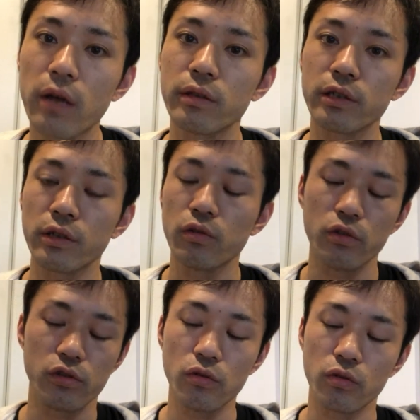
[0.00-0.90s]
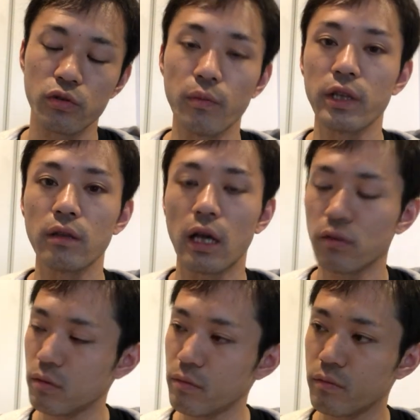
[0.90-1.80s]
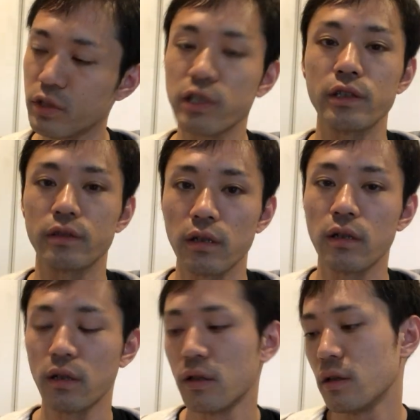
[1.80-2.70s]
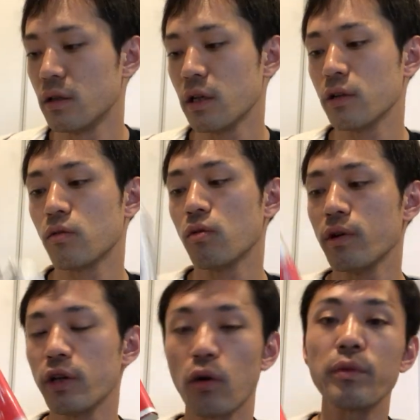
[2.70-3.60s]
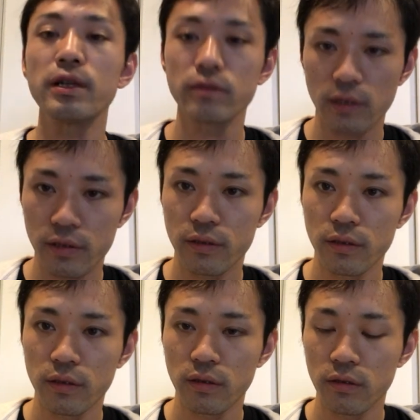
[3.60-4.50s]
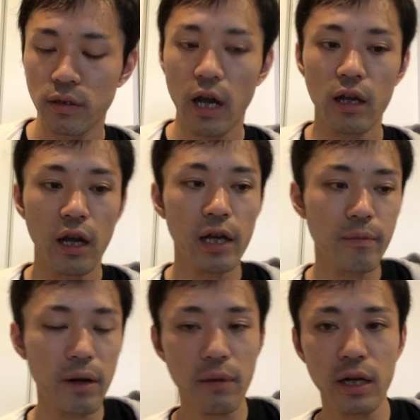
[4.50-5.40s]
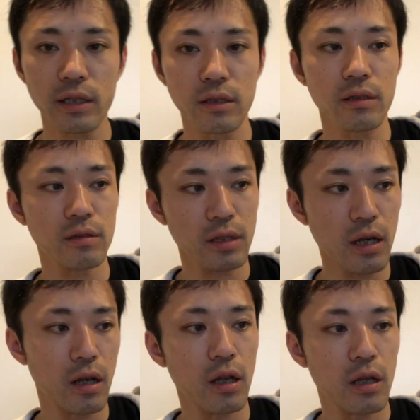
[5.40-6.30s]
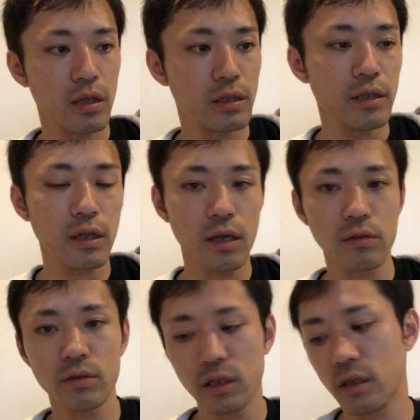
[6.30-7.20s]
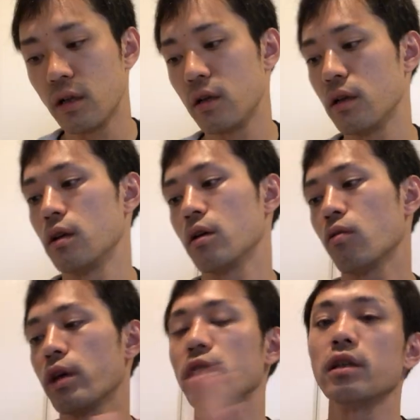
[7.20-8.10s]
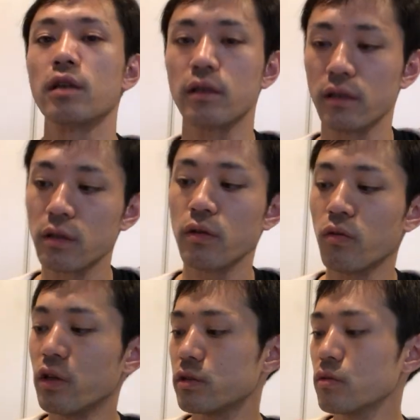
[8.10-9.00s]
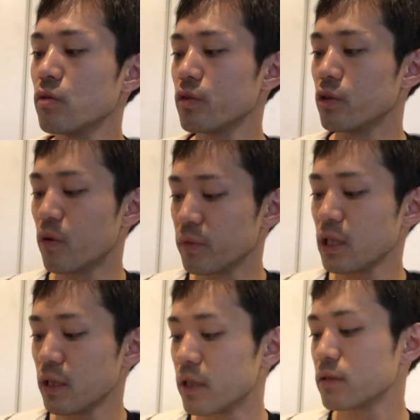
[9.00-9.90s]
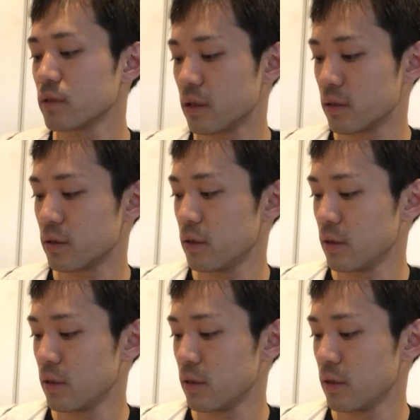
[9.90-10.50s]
あるんですけどそれはちょっとクソめんあの難しいですねだけどこれは読みやすいですだハイパーマーケティングが出た後に、えー、これが出たんですけどこれすごく読みやすいです、